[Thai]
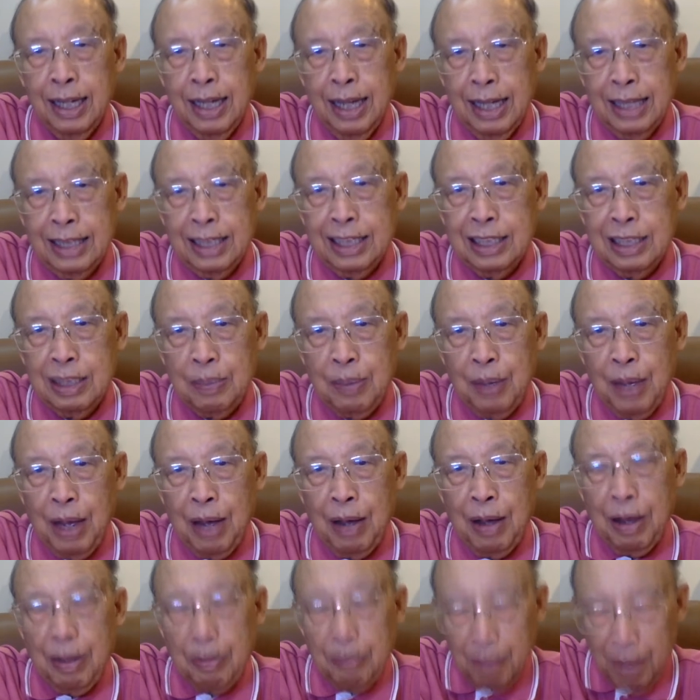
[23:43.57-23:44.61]
อาจารย์สิภา
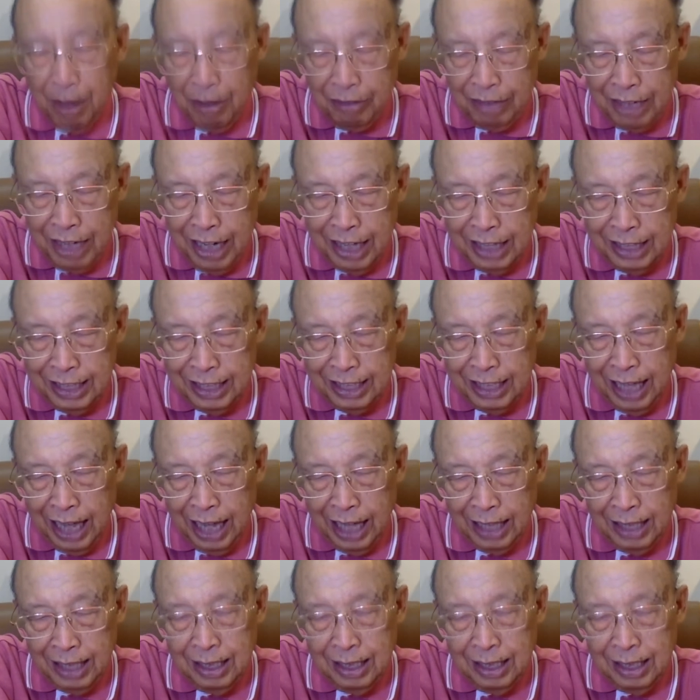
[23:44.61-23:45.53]
ภาวนาอธิษฐาน